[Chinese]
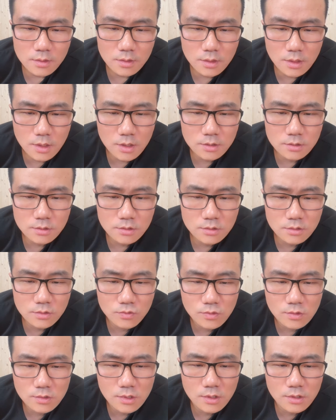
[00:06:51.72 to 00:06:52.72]
啊，四
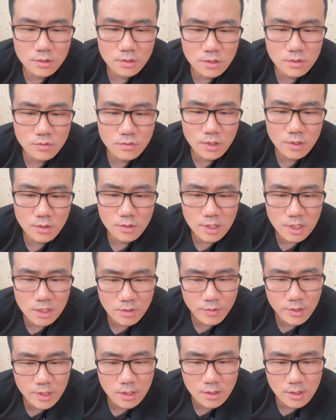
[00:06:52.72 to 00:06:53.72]
五七七五六，刚才
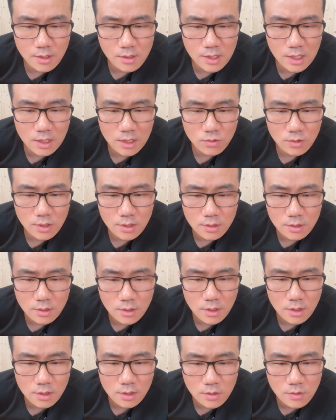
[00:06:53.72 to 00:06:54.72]
没看着啊。杜兰
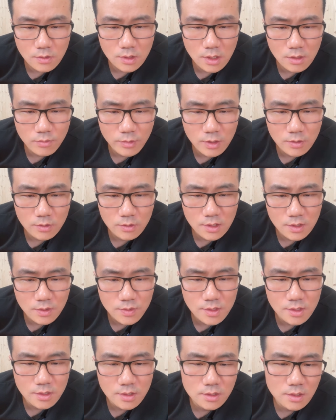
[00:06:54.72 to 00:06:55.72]
特投敌没有体育
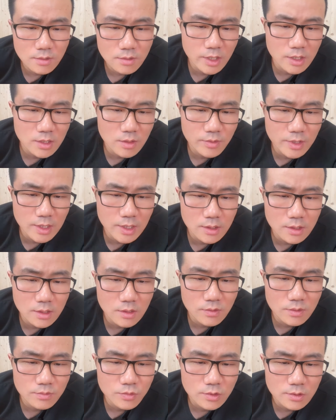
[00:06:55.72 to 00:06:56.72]
精神，被你贬得一
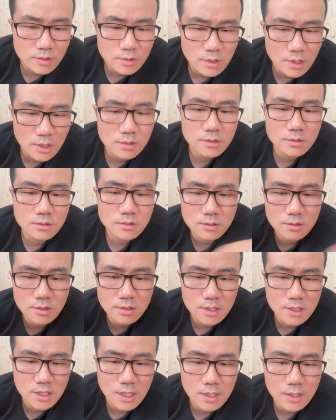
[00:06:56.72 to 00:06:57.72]
文不值啊。这之
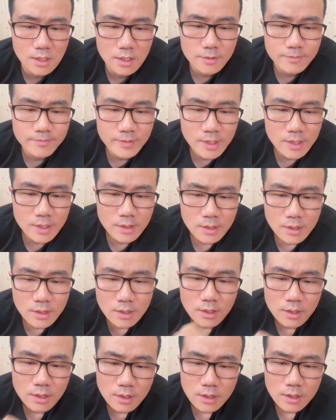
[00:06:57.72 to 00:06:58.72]
前讲了，
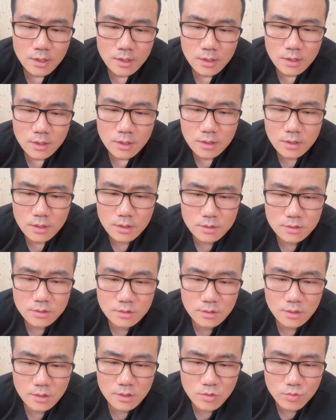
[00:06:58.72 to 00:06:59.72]
呃，
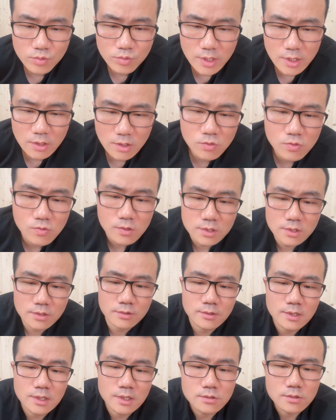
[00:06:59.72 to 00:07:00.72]
自幼不带护。这位
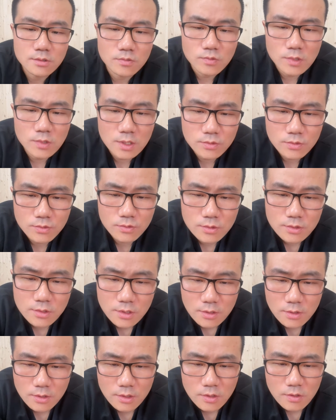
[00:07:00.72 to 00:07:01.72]
观众。我女
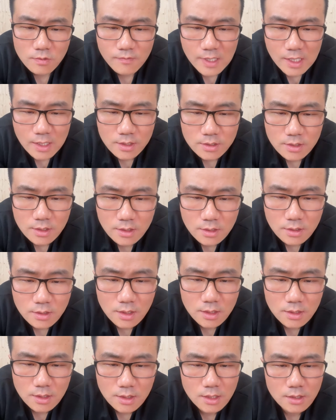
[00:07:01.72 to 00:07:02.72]
球友晚上
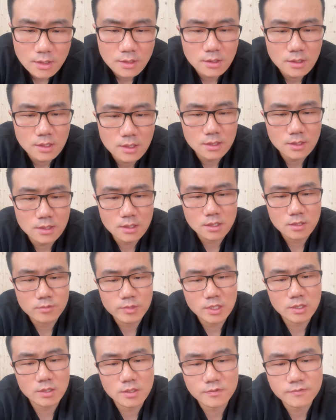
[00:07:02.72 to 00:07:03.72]
和男人看电影
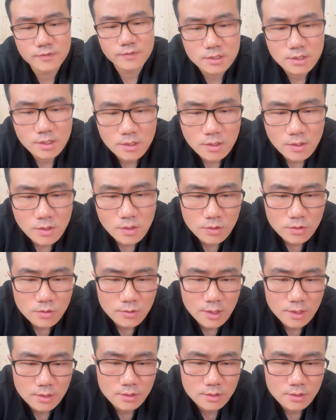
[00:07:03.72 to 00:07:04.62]
被发现后说，